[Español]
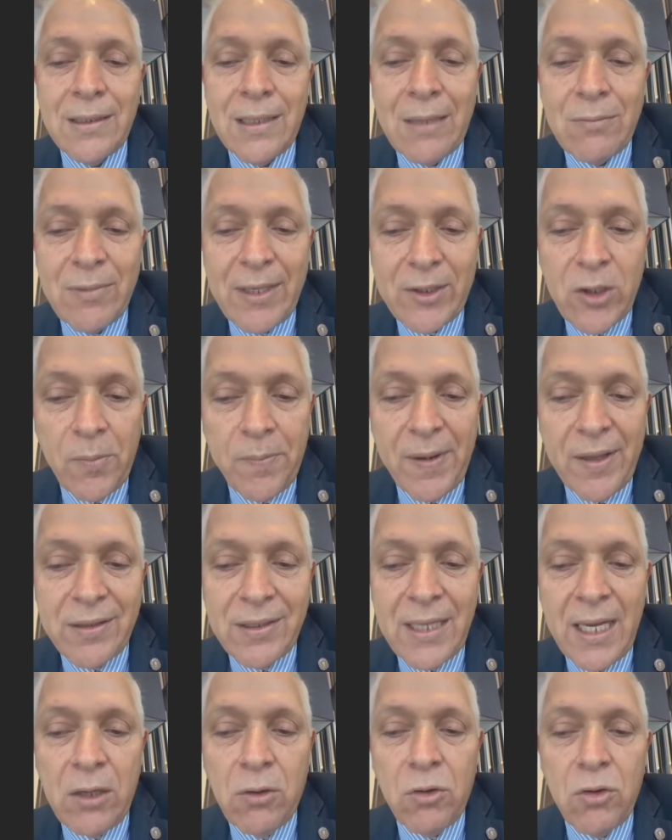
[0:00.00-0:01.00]
una
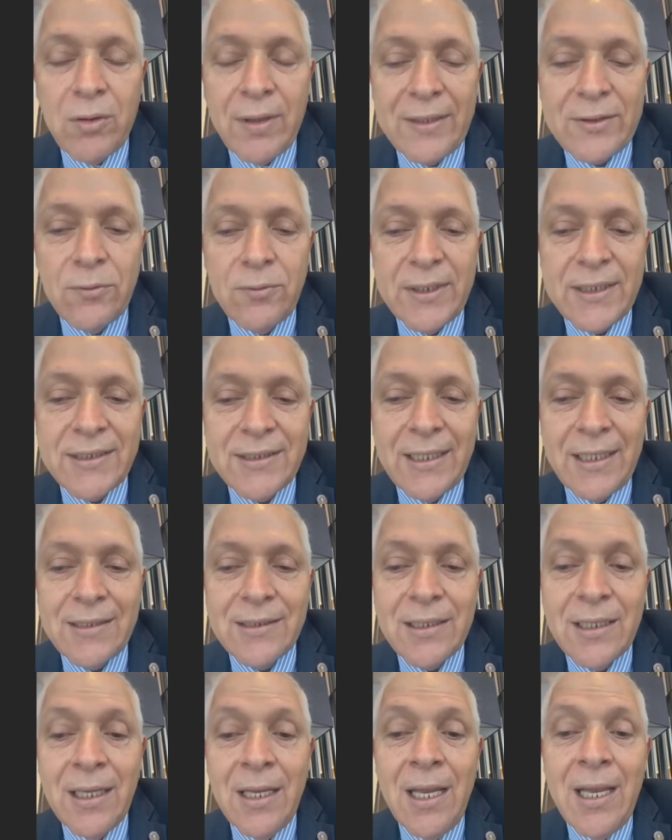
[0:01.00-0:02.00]
angioplastía y colocando un stent.